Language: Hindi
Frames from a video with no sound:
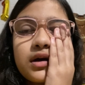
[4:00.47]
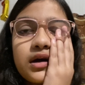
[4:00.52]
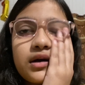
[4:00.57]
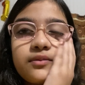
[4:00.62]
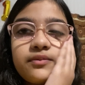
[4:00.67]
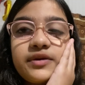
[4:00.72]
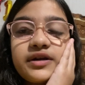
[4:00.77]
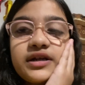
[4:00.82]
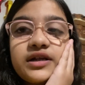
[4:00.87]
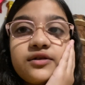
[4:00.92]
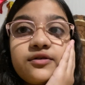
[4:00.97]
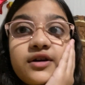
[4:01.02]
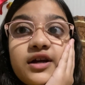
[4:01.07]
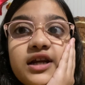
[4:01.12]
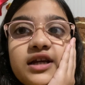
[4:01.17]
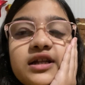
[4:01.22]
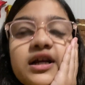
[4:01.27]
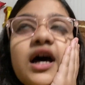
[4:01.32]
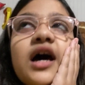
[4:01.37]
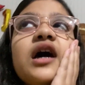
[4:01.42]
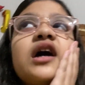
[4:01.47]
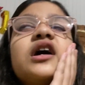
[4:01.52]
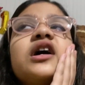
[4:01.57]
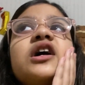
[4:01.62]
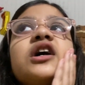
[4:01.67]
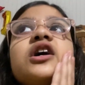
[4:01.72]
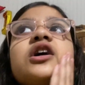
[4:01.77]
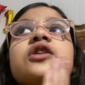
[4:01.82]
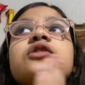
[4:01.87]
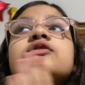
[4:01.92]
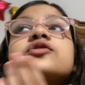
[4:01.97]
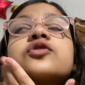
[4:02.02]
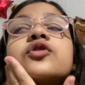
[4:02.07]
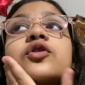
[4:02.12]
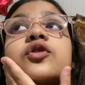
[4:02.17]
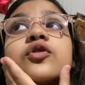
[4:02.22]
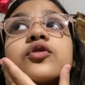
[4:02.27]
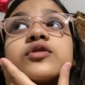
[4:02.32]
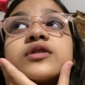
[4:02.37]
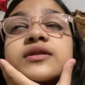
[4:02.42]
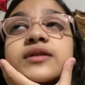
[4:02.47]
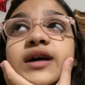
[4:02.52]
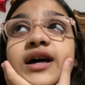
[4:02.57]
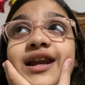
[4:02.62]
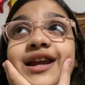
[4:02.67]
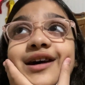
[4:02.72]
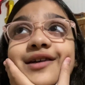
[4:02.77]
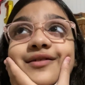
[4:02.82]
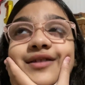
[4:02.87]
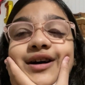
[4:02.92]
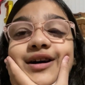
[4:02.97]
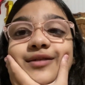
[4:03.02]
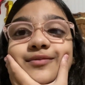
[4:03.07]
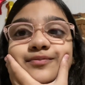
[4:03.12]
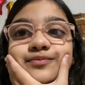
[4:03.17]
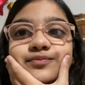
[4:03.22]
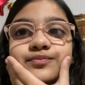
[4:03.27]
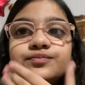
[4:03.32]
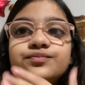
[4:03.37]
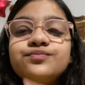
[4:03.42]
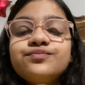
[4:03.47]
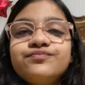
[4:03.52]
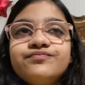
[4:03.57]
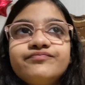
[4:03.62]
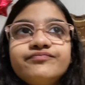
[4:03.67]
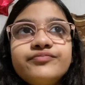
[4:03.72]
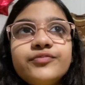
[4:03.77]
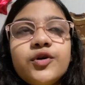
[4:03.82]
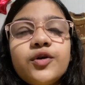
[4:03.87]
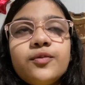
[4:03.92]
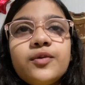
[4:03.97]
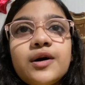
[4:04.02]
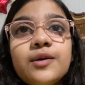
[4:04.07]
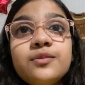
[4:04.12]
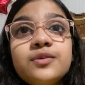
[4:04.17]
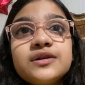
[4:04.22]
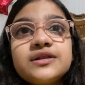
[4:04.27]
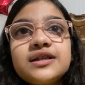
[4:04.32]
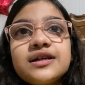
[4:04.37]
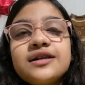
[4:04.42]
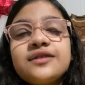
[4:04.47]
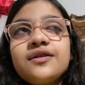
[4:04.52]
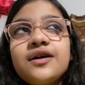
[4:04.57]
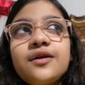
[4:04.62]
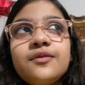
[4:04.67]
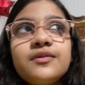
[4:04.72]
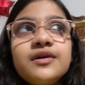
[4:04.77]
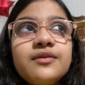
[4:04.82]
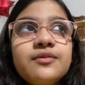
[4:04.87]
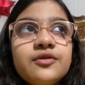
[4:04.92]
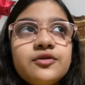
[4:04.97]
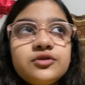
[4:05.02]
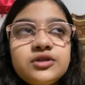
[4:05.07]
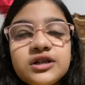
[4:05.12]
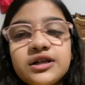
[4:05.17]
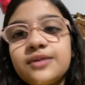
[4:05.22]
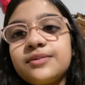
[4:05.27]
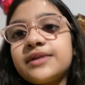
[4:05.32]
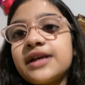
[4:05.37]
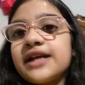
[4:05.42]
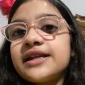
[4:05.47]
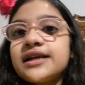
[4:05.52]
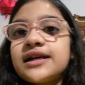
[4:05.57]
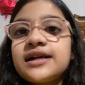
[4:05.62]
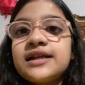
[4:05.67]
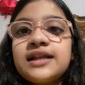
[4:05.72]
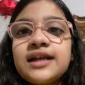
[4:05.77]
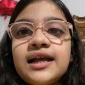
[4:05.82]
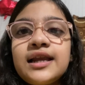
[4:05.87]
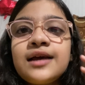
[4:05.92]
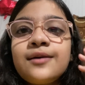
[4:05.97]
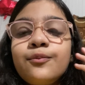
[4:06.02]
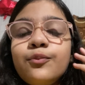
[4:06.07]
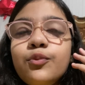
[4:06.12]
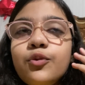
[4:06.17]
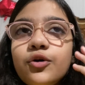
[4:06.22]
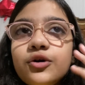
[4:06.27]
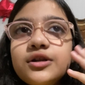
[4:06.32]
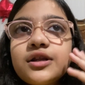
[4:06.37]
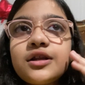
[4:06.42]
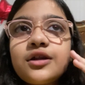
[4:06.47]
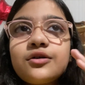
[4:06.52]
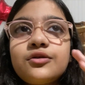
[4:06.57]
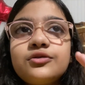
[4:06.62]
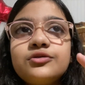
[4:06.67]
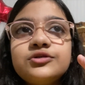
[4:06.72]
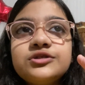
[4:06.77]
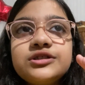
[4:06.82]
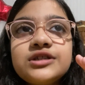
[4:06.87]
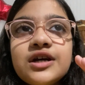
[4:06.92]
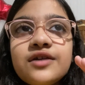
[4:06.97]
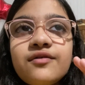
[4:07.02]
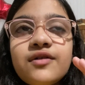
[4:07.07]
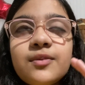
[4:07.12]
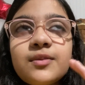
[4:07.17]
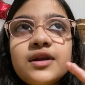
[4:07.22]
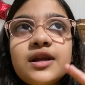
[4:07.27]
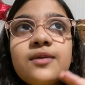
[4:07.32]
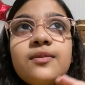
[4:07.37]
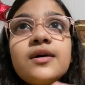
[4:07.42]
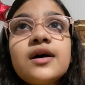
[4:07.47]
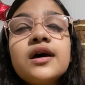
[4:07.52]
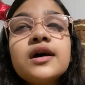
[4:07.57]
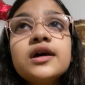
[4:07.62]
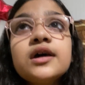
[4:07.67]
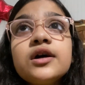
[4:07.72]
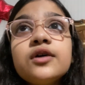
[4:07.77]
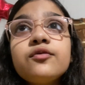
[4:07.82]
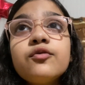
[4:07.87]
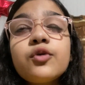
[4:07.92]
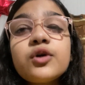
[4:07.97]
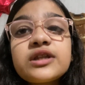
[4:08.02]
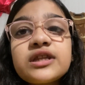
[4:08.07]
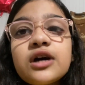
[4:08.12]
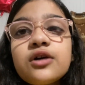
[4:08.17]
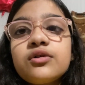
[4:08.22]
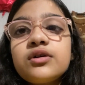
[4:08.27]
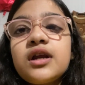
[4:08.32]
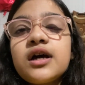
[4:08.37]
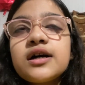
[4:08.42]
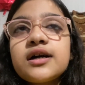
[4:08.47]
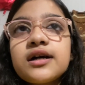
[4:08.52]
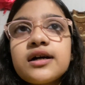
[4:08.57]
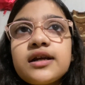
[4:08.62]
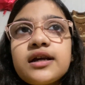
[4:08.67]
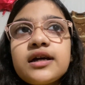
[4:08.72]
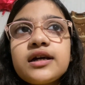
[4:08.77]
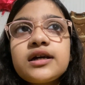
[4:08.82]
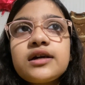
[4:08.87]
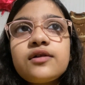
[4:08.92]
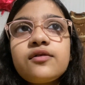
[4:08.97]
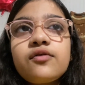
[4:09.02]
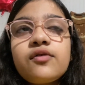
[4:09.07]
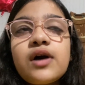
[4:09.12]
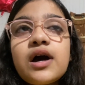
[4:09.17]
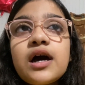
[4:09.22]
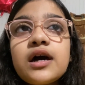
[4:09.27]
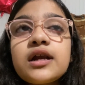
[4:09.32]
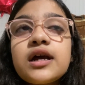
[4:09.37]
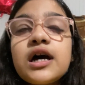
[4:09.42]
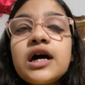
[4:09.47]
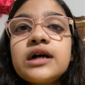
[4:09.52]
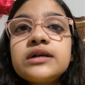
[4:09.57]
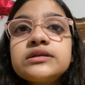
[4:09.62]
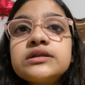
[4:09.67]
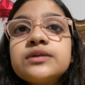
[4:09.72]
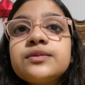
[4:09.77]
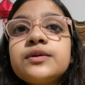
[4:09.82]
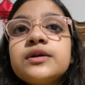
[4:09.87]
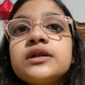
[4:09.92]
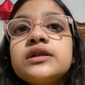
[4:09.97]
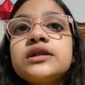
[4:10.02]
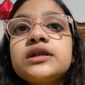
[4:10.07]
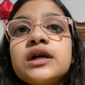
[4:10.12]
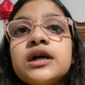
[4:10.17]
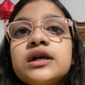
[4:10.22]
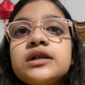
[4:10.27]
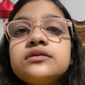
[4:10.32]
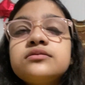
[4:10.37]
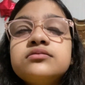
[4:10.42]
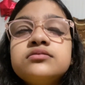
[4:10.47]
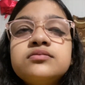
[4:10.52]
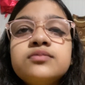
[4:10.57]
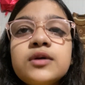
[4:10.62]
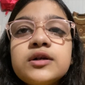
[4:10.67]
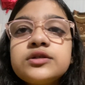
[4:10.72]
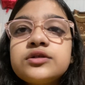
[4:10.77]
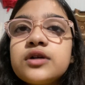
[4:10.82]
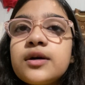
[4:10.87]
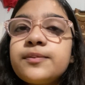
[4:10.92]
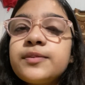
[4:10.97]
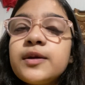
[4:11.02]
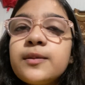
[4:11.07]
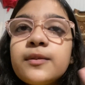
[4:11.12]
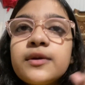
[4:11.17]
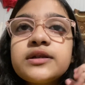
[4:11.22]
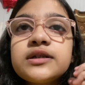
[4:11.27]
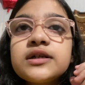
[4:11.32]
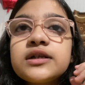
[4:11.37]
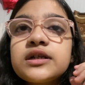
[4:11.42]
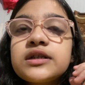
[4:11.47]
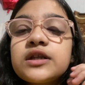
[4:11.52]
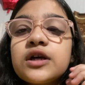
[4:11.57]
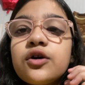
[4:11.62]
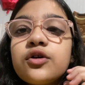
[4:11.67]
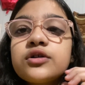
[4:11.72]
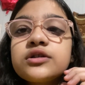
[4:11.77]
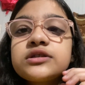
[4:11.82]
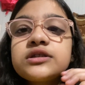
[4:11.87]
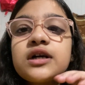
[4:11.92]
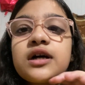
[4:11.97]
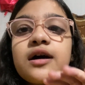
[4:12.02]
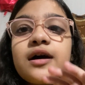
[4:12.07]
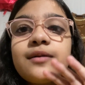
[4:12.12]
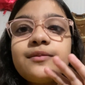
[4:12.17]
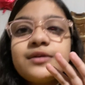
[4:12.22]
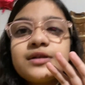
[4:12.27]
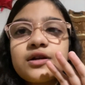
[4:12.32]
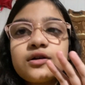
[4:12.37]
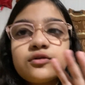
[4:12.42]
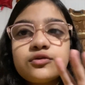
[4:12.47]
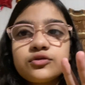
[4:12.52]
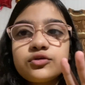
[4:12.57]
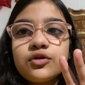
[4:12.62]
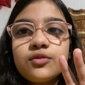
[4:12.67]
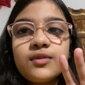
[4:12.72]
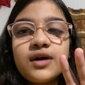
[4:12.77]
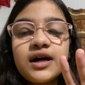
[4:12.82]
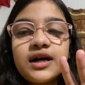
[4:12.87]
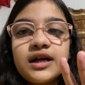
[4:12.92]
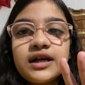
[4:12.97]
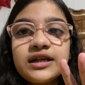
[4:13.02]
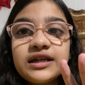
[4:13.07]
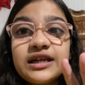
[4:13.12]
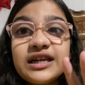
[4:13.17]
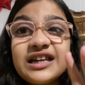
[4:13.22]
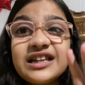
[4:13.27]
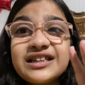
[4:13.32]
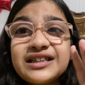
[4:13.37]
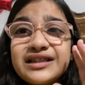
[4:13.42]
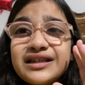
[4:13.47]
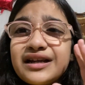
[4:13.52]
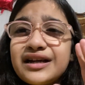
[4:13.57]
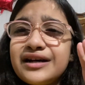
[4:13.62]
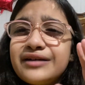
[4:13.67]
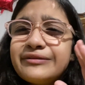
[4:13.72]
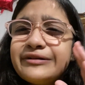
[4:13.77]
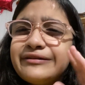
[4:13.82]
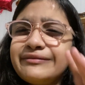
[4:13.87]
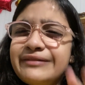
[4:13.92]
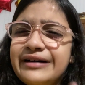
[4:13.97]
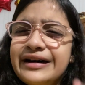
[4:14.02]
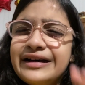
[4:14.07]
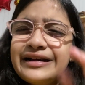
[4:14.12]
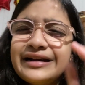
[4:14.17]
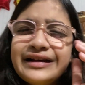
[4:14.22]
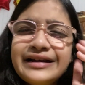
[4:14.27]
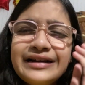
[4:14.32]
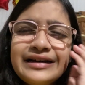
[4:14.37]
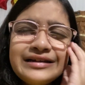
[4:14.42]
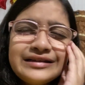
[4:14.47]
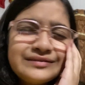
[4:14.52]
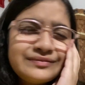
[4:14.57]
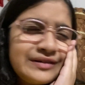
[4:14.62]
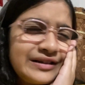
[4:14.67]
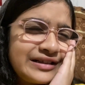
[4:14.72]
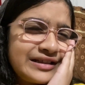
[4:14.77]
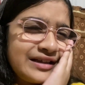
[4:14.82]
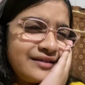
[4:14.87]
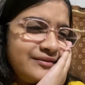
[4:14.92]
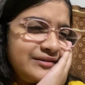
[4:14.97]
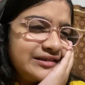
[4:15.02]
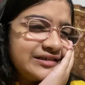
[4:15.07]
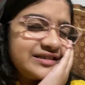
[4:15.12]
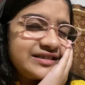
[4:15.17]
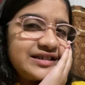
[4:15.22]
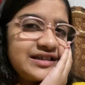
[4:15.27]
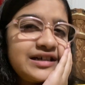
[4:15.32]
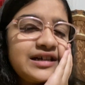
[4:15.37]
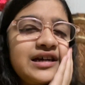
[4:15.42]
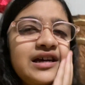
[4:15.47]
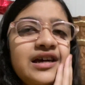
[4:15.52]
मिट्टी वाला था तो लाला वहाँ बहुत हमें उन्होंने बताया था कि लाला बहुत ज़्यादा खुश है वहाँ मतलब वो इतना खुला खा रहा है कि वहाँ आराम से फिरता है बस अपनी मर्जी करता है और उसने अभी तक उनको मारा नहीं इतना हमें मारा है ना इस बदतमीज़ ने